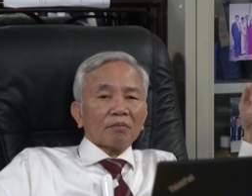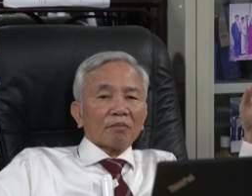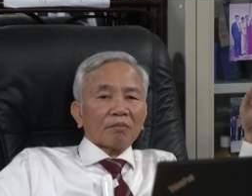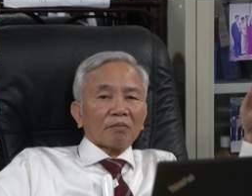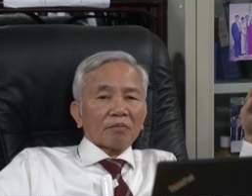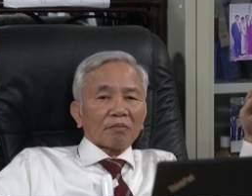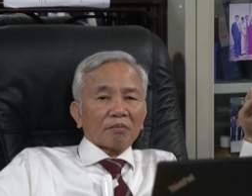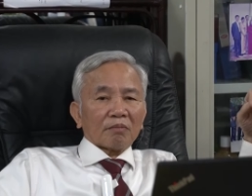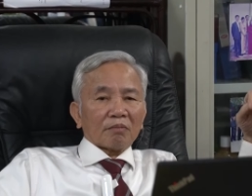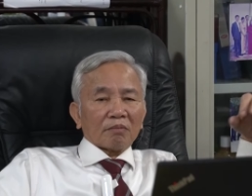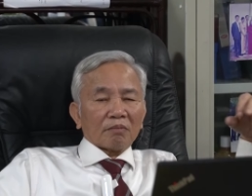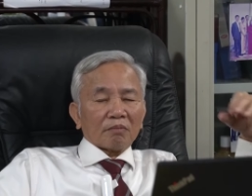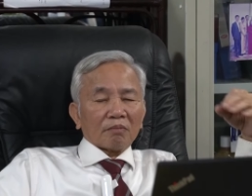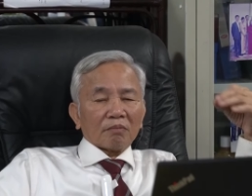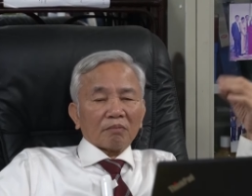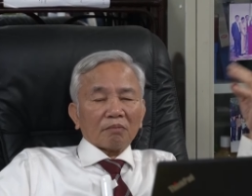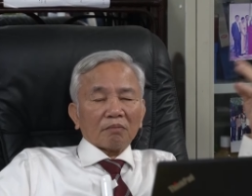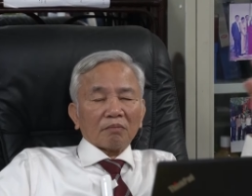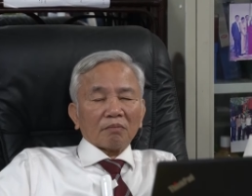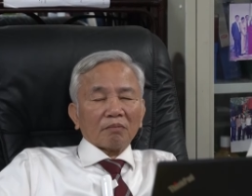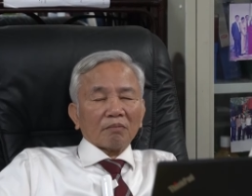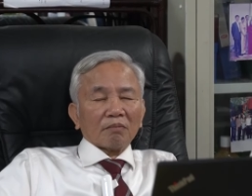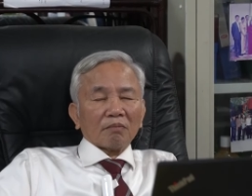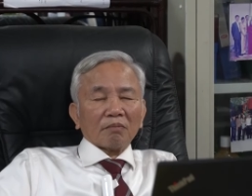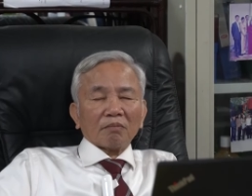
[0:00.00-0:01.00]

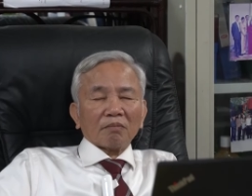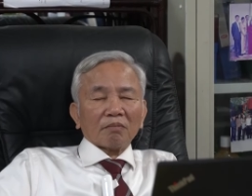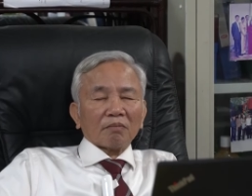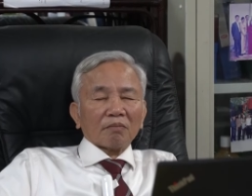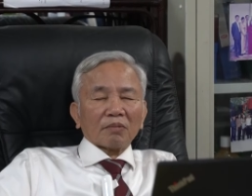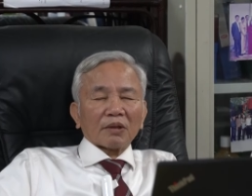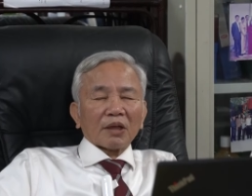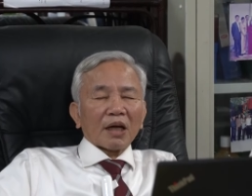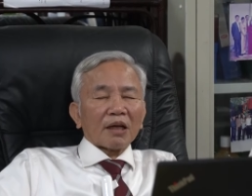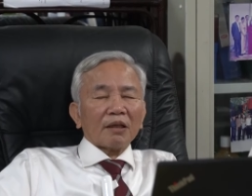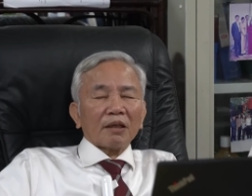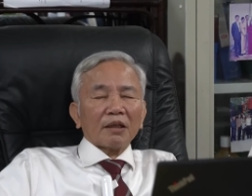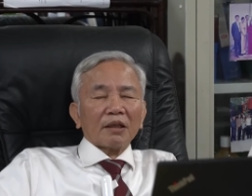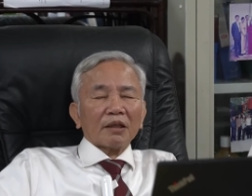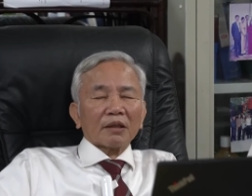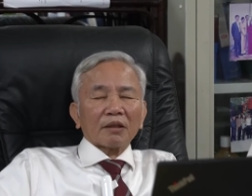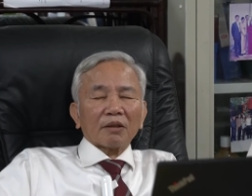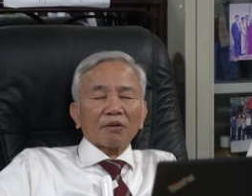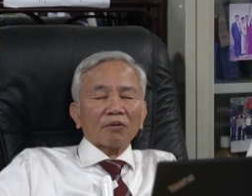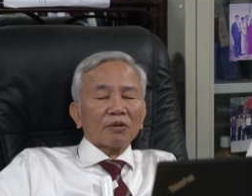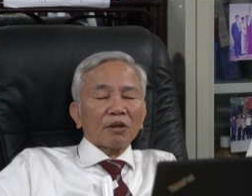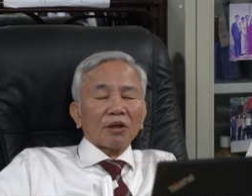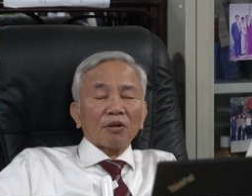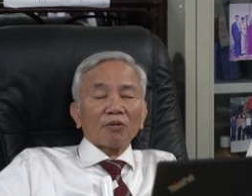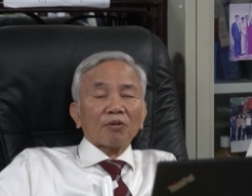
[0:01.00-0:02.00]
um, thân
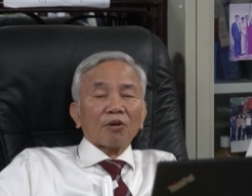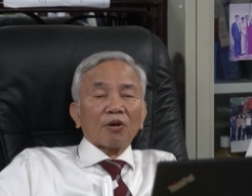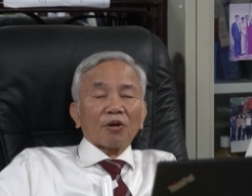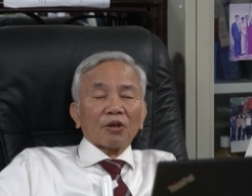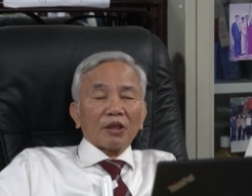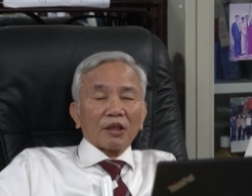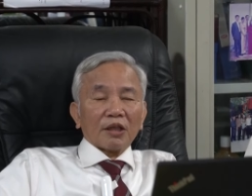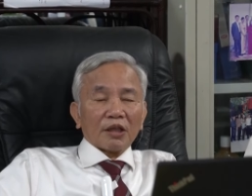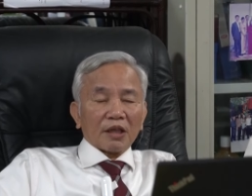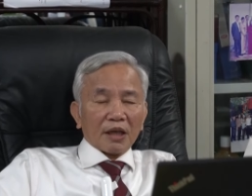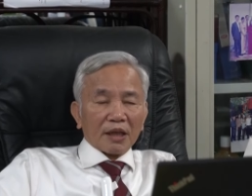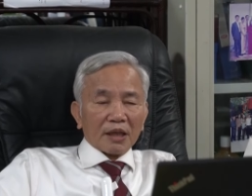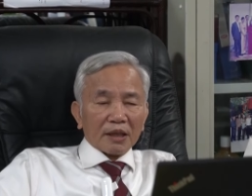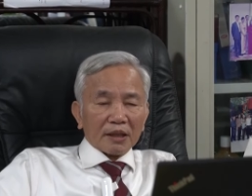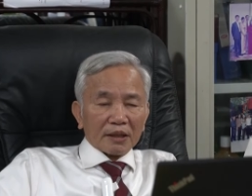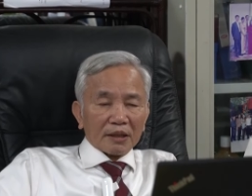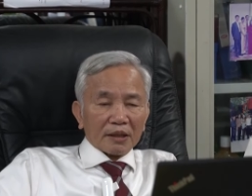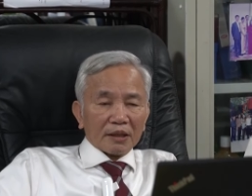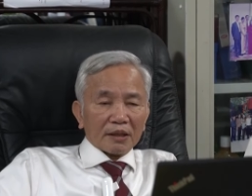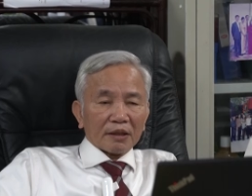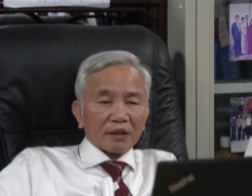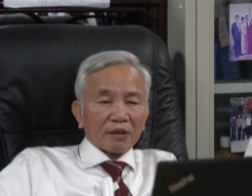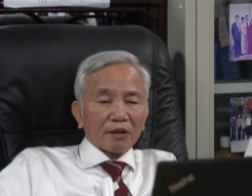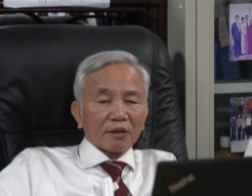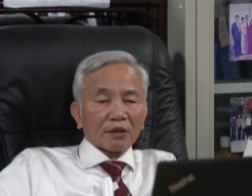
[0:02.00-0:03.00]
cũng không còn nữa
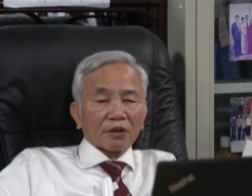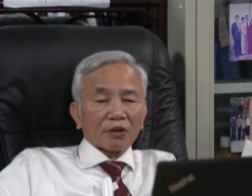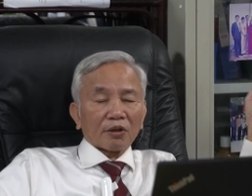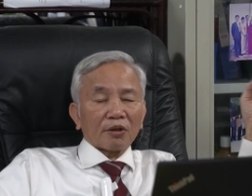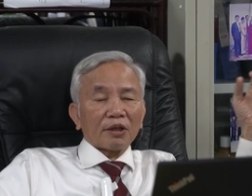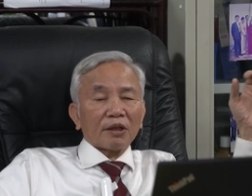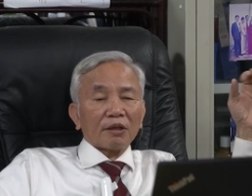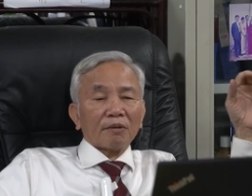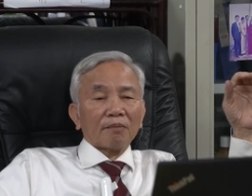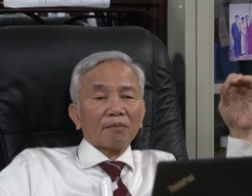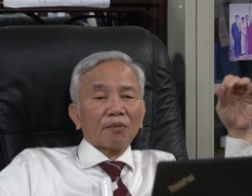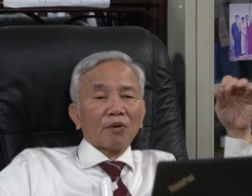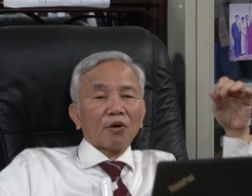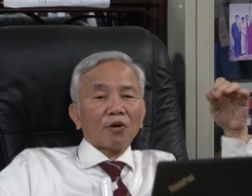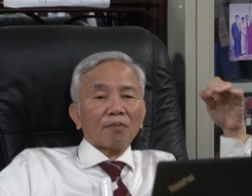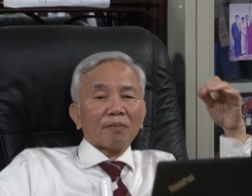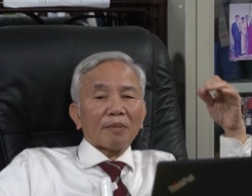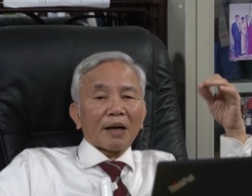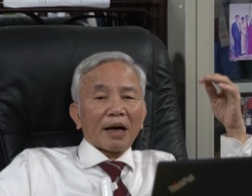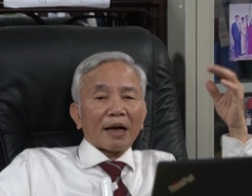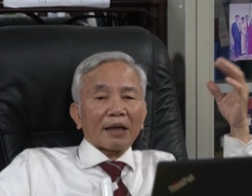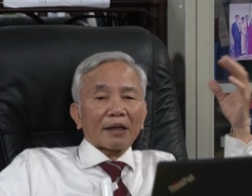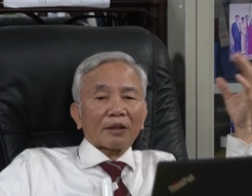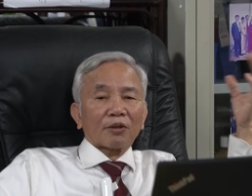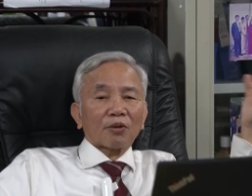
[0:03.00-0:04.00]
rồi cho nên mồ
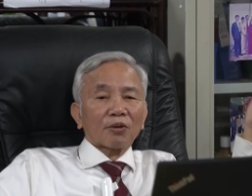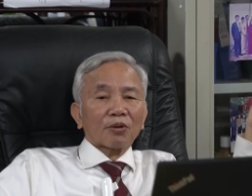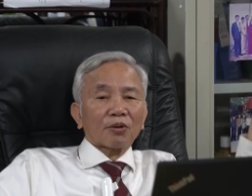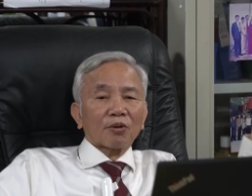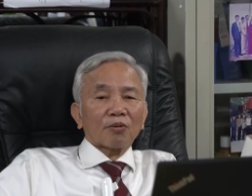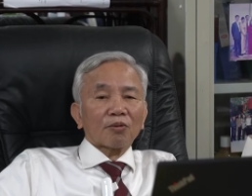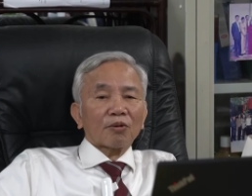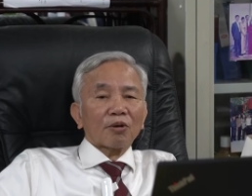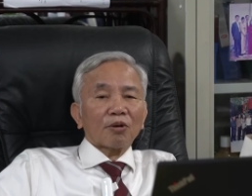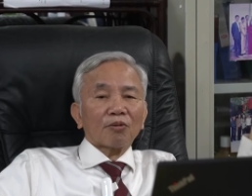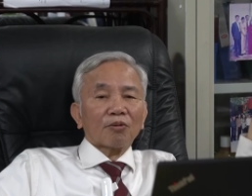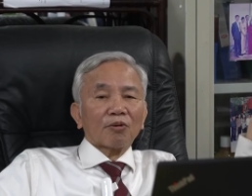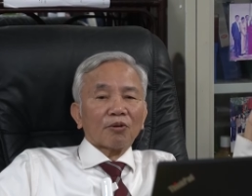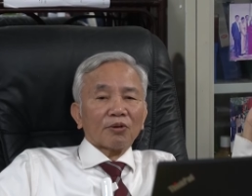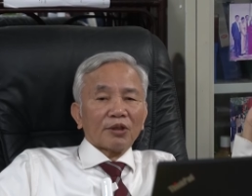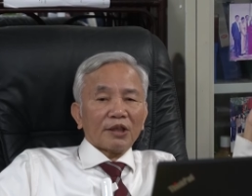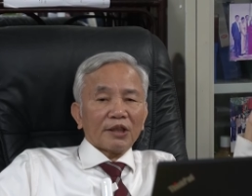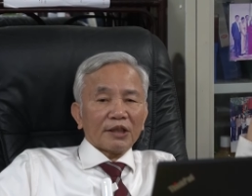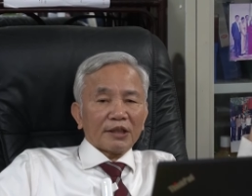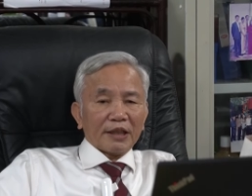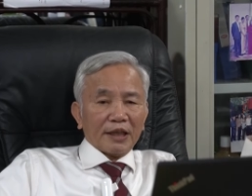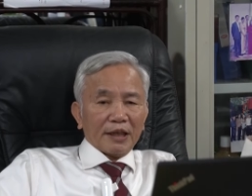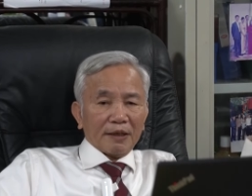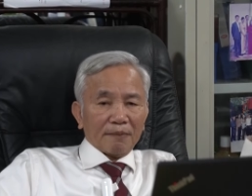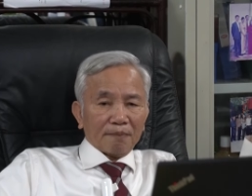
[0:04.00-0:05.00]
mả tôi cũng không còn đi
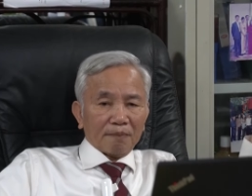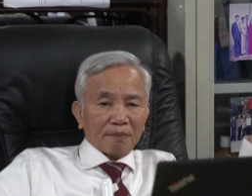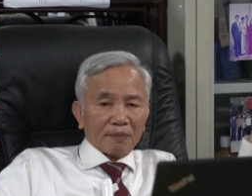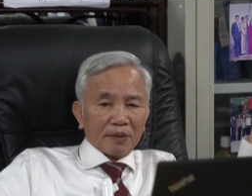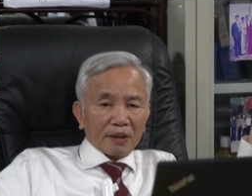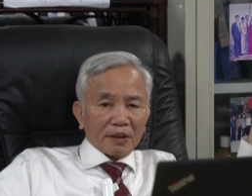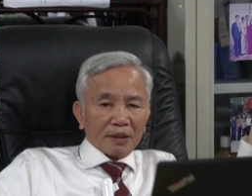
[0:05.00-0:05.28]
tìm